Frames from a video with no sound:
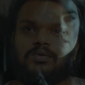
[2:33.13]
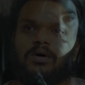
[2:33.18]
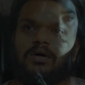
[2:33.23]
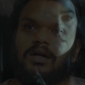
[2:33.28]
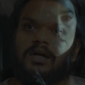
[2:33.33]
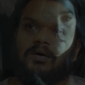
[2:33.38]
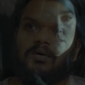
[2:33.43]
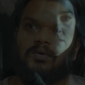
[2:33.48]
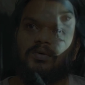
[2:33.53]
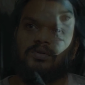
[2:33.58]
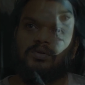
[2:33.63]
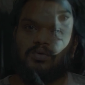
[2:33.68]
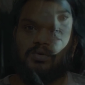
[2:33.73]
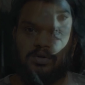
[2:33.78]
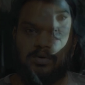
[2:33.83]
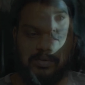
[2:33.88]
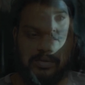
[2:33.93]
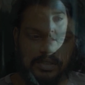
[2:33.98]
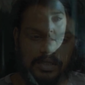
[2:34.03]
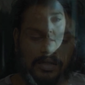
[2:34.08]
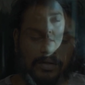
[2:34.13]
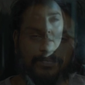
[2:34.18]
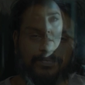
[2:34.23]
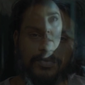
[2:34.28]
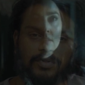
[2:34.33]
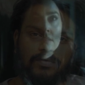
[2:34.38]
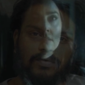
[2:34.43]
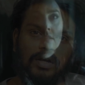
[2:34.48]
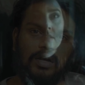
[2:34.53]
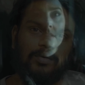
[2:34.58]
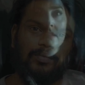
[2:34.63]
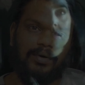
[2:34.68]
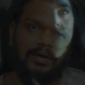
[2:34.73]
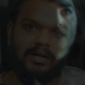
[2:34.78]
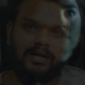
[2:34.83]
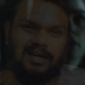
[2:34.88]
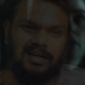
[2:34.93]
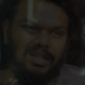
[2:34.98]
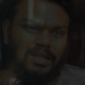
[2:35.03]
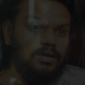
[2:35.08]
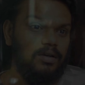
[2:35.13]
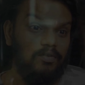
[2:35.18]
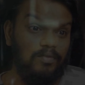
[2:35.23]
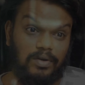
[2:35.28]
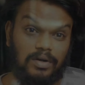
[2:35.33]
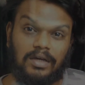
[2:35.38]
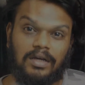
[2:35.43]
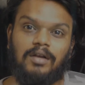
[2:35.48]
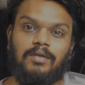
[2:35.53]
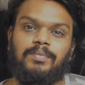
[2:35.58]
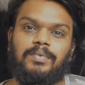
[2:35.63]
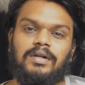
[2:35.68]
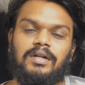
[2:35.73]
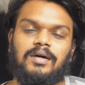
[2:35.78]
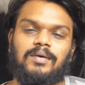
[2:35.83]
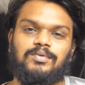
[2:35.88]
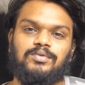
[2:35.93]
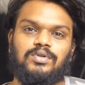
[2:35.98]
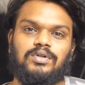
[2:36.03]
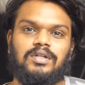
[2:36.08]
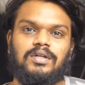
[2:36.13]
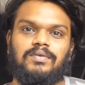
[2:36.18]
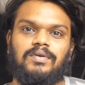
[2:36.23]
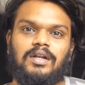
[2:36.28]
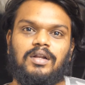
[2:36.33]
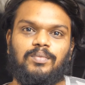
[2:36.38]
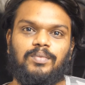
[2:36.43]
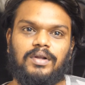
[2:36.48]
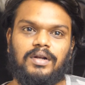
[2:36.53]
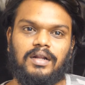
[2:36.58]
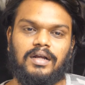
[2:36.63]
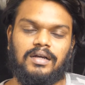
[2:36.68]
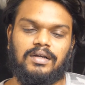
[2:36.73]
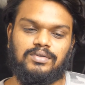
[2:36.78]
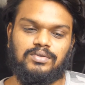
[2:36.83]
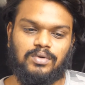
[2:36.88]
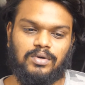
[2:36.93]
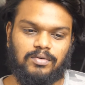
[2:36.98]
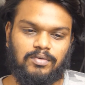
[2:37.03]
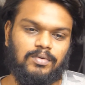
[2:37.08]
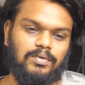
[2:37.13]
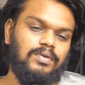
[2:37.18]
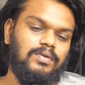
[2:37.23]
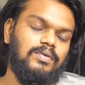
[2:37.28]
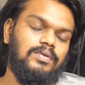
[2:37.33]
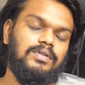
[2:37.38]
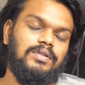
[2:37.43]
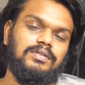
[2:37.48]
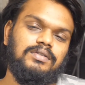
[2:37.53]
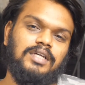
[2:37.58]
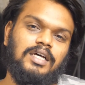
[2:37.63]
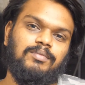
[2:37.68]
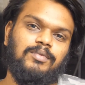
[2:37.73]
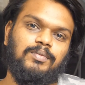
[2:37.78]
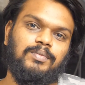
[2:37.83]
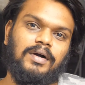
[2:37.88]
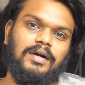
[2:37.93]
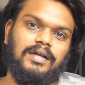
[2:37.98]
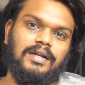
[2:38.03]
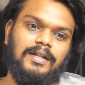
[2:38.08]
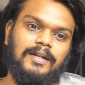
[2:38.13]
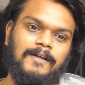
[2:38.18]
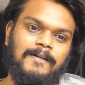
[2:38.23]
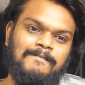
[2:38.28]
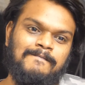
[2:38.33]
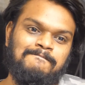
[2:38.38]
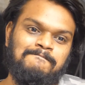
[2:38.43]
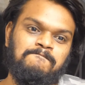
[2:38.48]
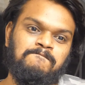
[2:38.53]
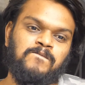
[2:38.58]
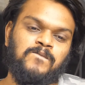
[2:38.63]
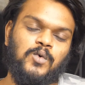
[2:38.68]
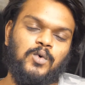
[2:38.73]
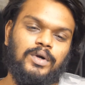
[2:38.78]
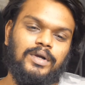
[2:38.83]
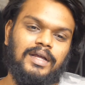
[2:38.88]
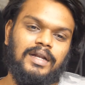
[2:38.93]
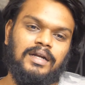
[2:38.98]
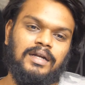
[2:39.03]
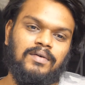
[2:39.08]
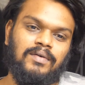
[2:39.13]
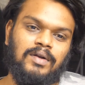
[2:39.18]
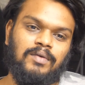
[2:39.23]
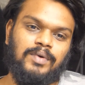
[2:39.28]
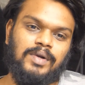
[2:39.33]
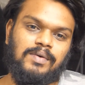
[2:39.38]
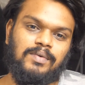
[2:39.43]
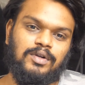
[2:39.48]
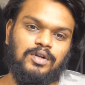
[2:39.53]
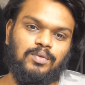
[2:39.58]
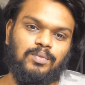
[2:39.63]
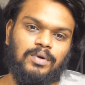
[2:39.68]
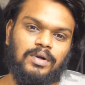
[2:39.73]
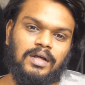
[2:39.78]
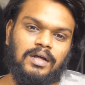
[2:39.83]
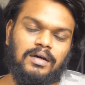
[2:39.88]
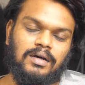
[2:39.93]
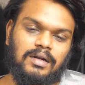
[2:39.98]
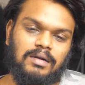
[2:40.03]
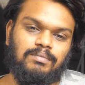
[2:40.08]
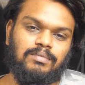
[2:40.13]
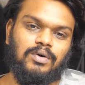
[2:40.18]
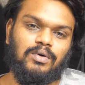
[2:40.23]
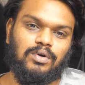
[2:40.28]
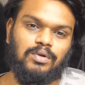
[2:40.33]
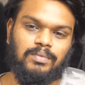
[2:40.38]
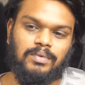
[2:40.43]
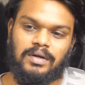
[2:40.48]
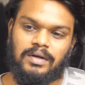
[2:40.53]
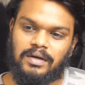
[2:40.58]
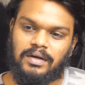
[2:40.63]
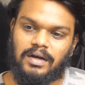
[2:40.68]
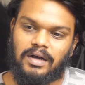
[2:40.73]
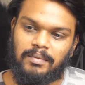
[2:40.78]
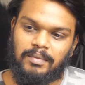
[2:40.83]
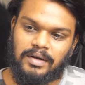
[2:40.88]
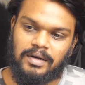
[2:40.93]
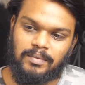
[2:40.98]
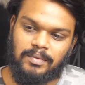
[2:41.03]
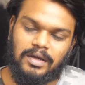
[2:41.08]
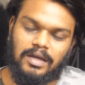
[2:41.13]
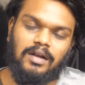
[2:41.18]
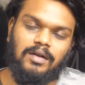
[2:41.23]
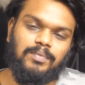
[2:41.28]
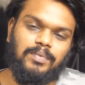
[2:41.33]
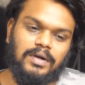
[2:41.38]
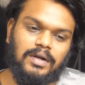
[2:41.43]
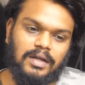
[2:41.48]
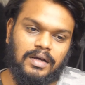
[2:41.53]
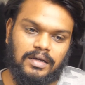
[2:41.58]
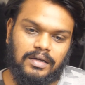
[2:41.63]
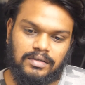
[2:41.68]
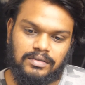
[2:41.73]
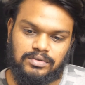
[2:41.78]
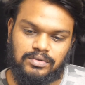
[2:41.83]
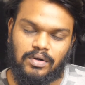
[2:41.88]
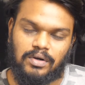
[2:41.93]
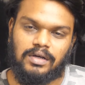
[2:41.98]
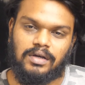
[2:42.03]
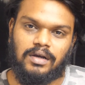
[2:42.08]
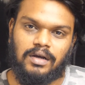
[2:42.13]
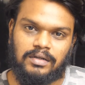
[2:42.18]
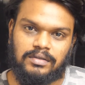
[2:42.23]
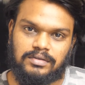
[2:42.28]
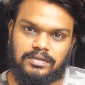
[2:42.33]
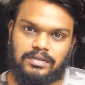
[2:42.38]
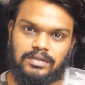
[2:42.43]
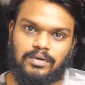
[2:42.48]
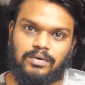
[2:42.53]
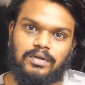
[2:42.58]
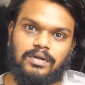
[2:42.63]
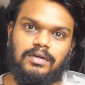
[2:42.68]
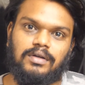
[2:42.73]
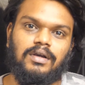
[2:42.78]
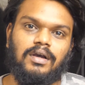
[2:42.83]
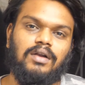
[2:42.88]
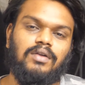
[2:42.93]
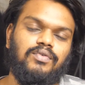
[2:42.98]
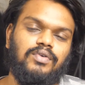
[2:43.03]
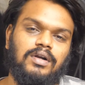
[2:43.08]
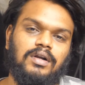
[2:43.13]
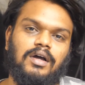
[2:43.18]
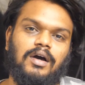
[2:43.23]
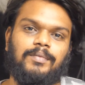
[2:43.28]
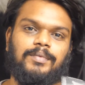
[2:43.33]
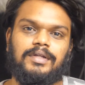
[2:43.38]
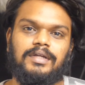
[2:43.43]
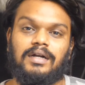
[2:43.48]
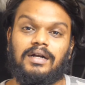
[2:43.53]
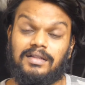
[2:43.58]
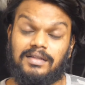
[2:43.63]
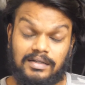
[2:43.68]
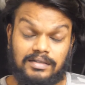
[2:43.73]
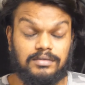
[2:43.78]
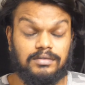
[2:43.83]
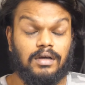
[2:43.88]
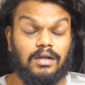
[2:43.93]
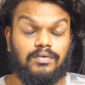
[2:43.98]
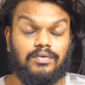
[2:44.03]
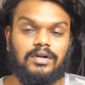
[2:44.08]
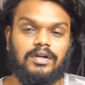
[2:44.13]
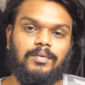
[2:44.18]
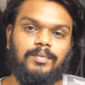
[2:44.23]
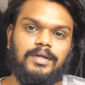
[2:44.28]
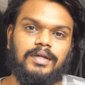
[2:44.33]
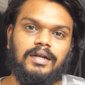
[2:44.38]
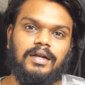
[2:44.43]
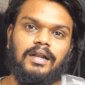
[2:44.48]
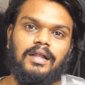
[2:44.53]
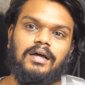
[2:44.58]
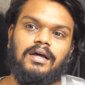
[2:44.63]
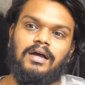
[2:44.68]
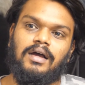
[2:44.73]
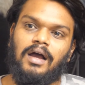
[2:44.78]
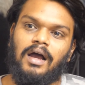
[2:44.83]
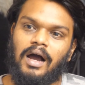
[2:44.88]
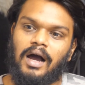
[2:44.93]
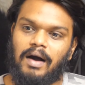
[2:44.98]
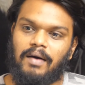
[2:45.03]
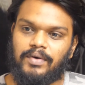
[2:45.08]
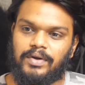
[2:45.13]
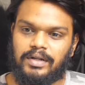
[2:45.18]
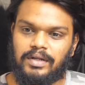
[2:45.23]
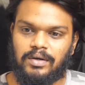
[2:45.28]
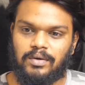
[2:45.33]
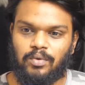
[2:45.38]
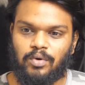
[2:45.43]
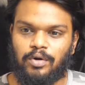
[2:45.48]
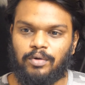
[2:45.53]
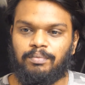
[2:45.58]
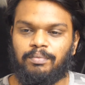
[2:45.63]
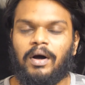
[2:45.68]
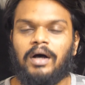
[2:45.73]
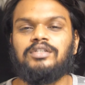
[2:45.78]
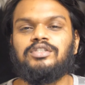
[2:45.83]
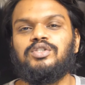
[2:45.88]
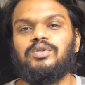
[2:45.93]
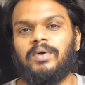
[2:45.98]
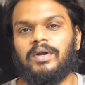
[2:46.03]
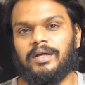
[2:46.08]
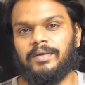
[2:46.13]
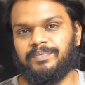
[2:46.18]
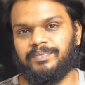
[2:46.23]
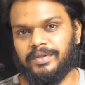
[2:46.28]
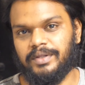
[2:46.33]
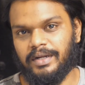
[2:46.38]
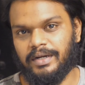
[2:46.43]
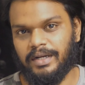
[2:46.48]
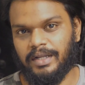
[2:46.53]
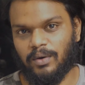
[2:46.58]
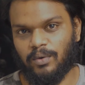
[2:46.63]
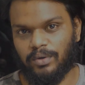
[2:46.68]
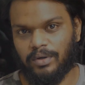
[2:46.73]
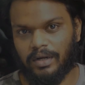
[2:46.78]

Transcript: ஸோ அதனால் அவங்க வந்து குற்ற உணர்ச்சியில் வெளில போயிடுறாங்க ஏதாவது ஹெல்ப் ஹெல்ப் பண்ணு அப்படின்னு சொல்லிட்டு வெளில போயிடுறாங்க ஸோ அவர் வந்து சாண்ட்மேன் பார்க்குறாரு ஓகே ரைட் இவளை இப்படியே விட்டுட்டு போனால் ரொம்ப கொடுமை ஐ மீன் நமக்கு ஹெல்ப் பண்ண ஜான கான்ஸ்டன்டினோட கேர்ள் ஃப்ரெண்ட் அப்படிங்கிறனால எக்ஸ் கேர்ள் ஃப்ரெண்ட் அப்படிங்கிறனால அவர் ஒரு பாசிட்டிவான எண்டிங்